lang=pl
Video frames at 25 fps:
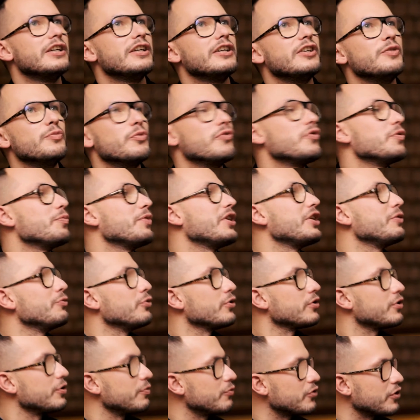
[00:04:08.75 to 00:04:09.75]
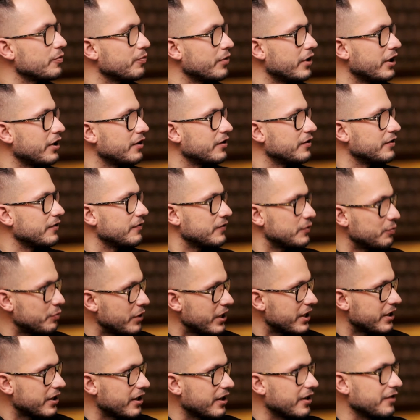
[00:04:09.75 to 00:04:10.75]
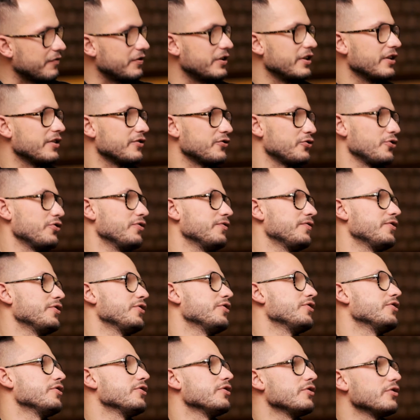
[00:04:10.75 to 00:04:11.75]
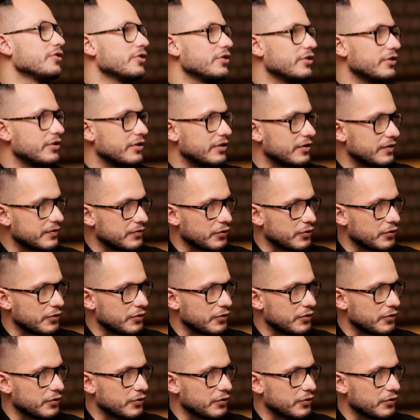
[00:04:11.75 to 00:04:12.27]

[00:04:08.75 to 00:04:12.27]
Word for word: i mówi Pan im o tym, że Pan wspiera finansowo e,